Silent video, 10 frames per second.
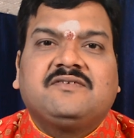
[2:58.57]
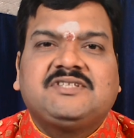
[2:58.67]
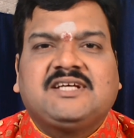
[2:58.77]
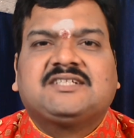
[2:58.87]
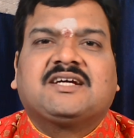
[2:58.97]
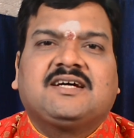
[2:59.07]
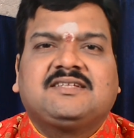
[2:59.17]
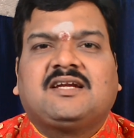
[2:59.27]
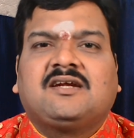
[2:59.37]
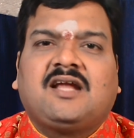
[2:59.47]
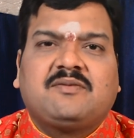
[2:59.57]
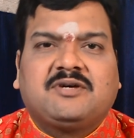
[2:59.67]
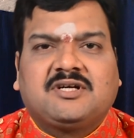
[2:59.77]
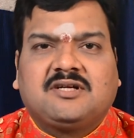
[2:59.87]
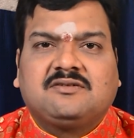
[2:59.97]
విశేషంగా
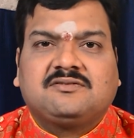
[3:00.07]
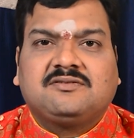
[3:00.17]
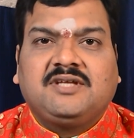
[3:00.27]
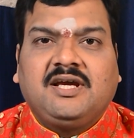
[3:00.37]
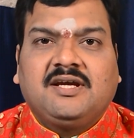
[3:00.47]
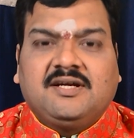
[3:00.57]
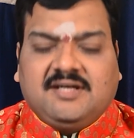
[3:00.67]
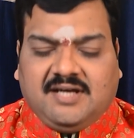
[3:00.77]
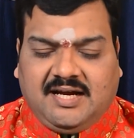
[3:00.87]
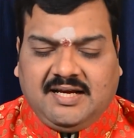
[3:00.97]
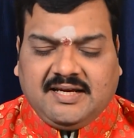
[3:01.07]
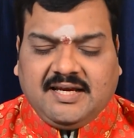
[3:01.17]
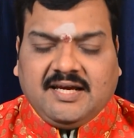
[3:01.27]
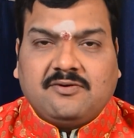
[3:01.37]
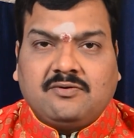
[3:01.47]
ధనలాభం కలుగుతుంది
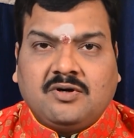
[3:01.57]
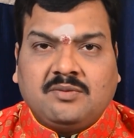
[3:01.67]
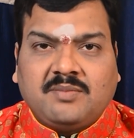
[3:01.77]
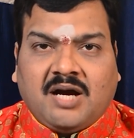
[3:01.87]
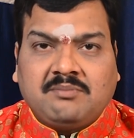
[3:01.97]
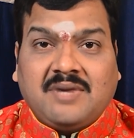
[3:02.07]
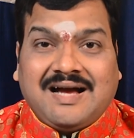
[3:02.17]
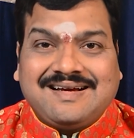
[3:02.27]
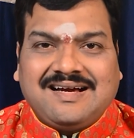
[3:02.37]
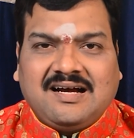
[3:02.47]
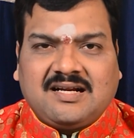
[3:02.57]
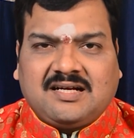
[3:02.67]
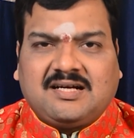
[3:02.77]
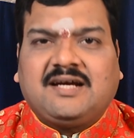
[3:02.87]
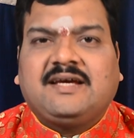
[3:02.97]
అలాగే ఓం అం
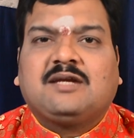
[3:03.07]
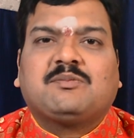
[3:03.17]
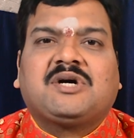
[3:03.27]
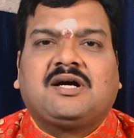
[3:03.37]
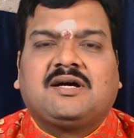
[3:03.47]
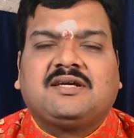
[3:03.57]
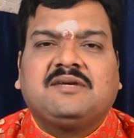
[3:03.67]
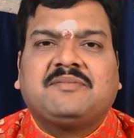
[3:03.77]
అంగారకాయ నమ ఈ